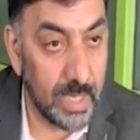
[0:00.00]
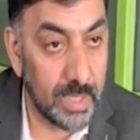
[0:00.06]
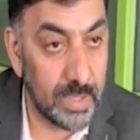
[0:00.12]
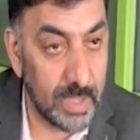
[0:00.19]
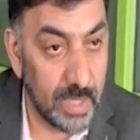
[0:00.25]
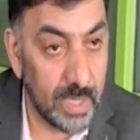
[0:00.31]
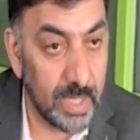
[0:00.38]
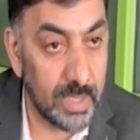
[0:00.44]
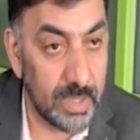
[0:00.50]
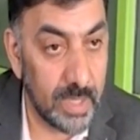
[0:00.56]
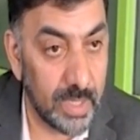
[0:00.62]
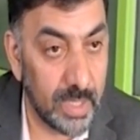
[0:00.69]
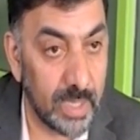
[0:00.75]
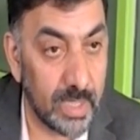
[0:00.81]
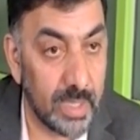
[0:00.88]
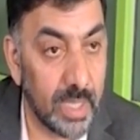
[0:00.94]
अच्छा खासा
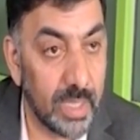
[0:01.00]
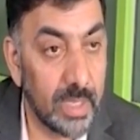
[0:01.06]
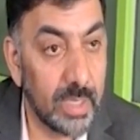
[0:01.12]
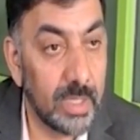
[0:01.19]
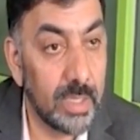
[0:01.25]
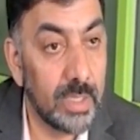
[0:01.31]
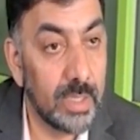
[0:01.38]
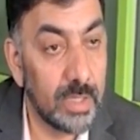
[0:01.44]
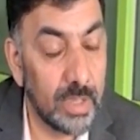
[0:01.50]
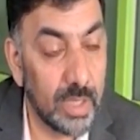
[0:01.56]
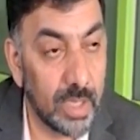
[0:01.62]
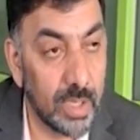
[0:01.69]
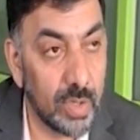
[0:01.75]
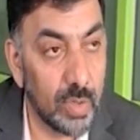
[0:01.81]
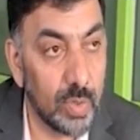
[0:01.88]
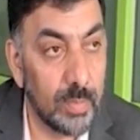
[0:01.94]
किरदार
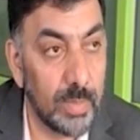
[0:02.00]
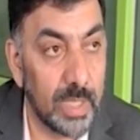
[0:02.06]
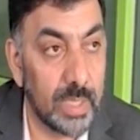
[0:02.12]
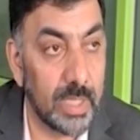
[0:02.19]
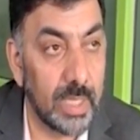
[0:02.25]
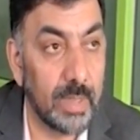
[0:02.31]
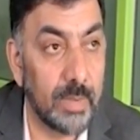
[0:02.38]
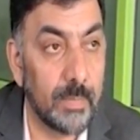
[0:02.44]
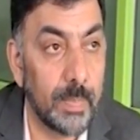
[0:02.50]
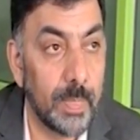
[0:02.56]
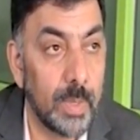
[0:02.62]
देखने को मिलता है